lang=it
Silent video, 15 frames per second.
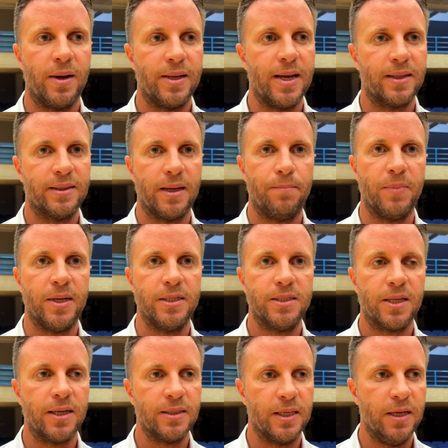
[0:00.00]
eh, atti
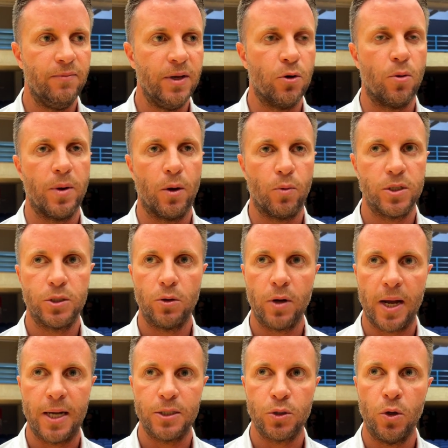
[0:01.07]
amministrativi come in
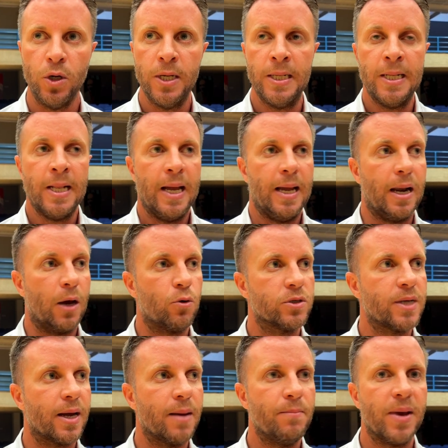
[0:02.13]
questo caso, la
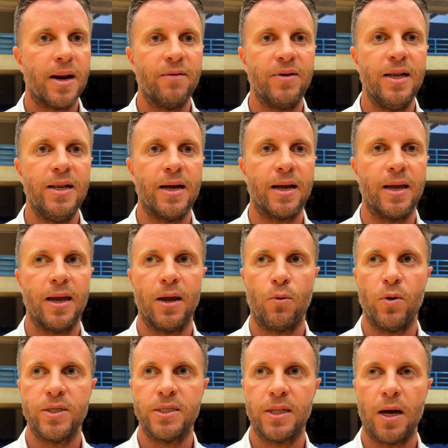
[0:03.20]
cosa che meraviglia è che
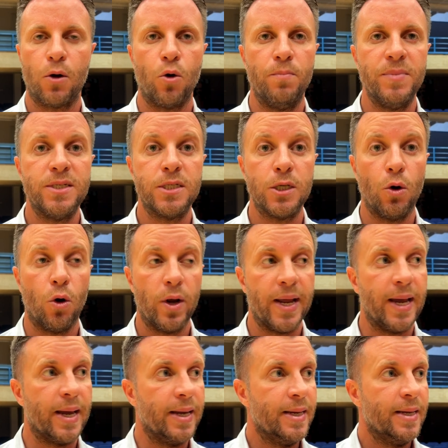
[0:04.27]
questa
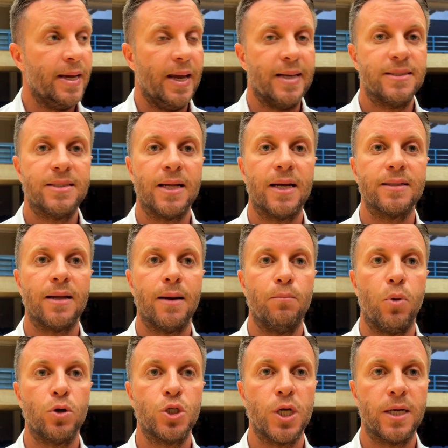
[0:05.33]
commissione è stata
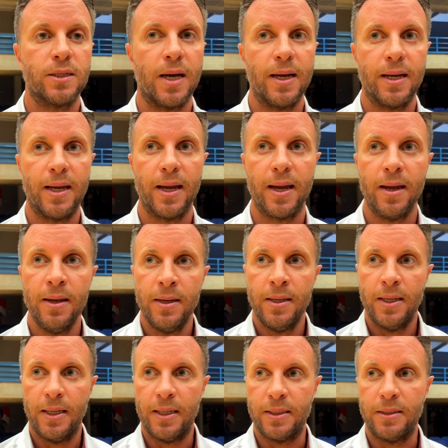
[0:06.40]
bocciata
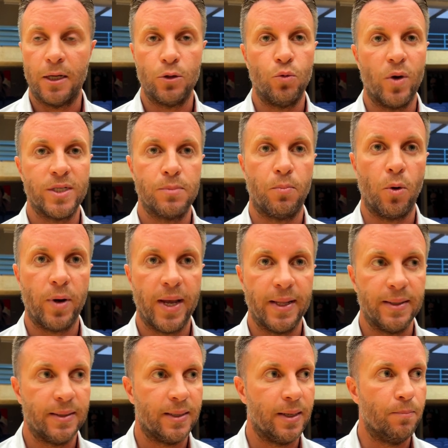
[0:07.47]
anche eh, da due
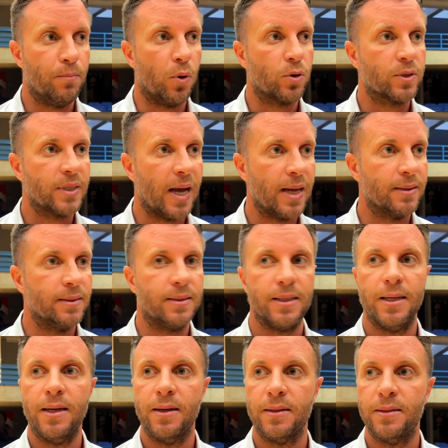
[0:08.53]
esponenti
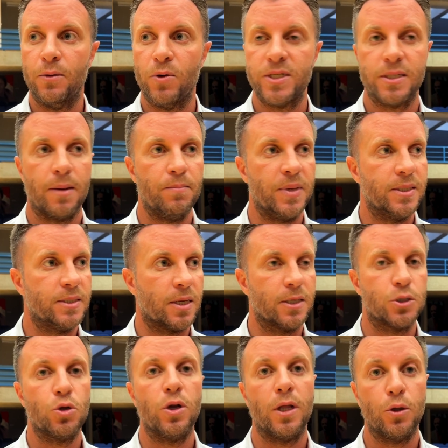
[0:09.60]
importanti eh, di questa
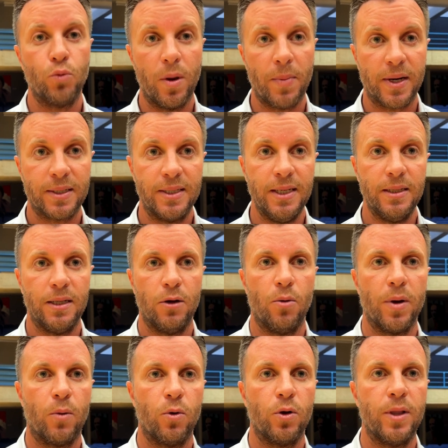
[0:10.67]
amministrazione, da due partiti
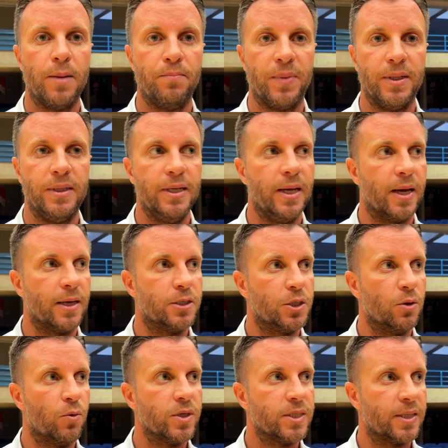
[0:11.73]
come quello del PD che è
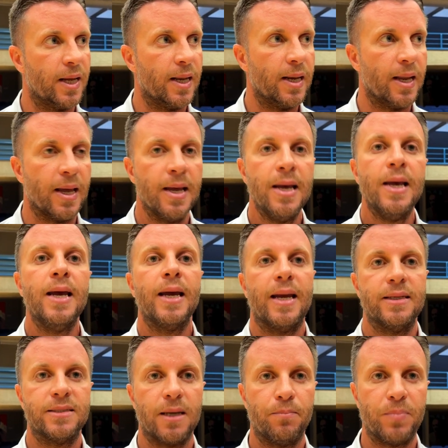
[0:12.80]
5 Stelle,
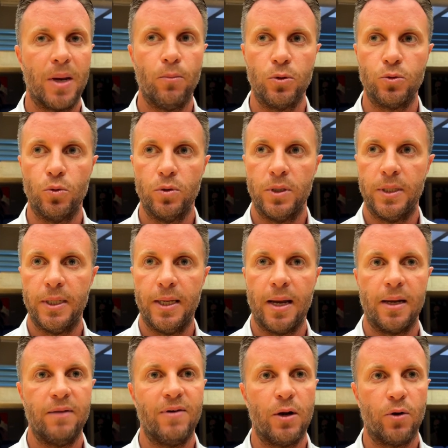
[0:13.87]
che sappiamo
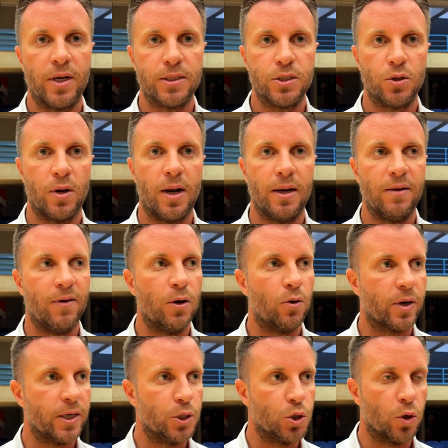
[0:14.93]
tutti a livello nazionale, a
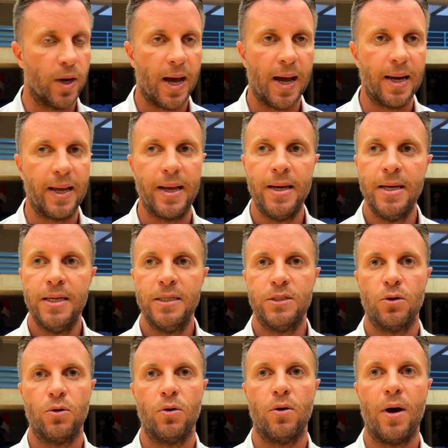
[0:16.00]
livello regionale,
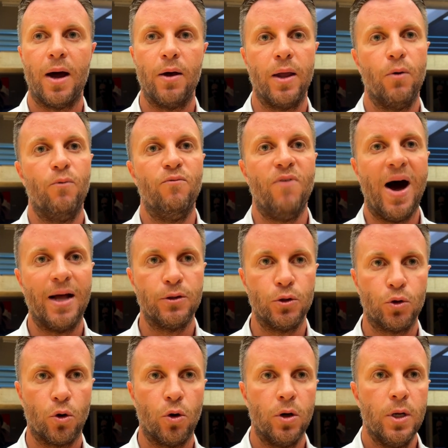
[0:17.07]
sono, eh, è un
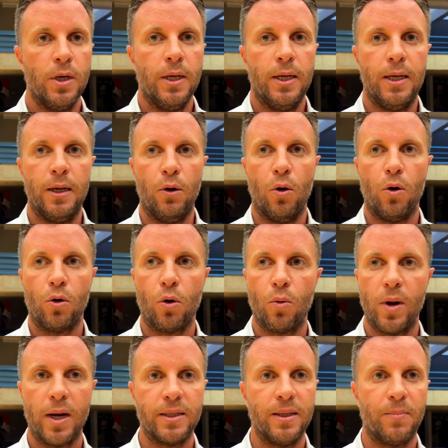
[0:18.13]
vanto il loro
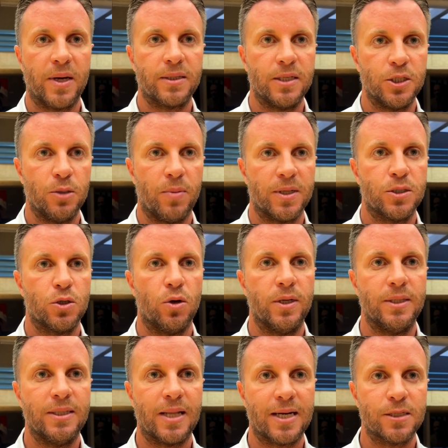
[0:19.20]
quella di
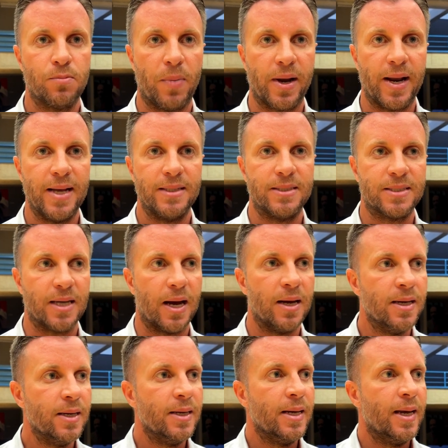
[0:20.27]
partecipazione, di
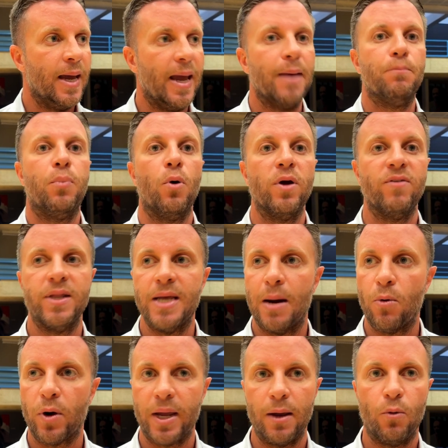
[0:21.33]
trasparenza e poi
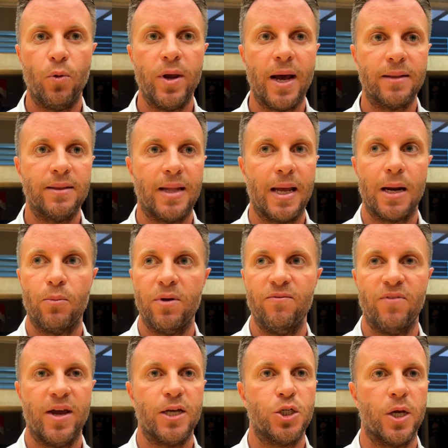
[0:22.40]
vediamo che qui a Teramo
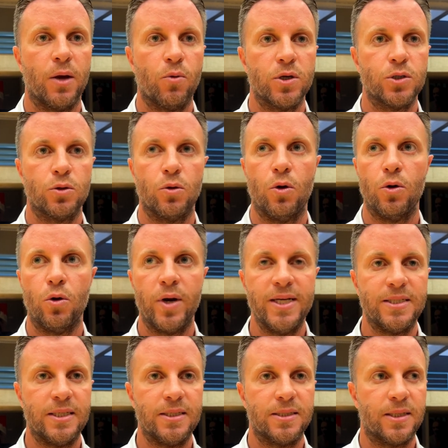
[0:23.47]
invece questo non
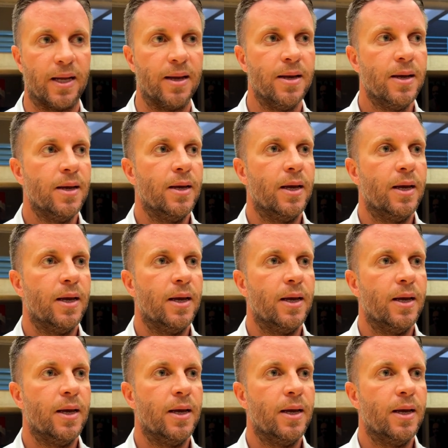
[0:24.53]
esiste.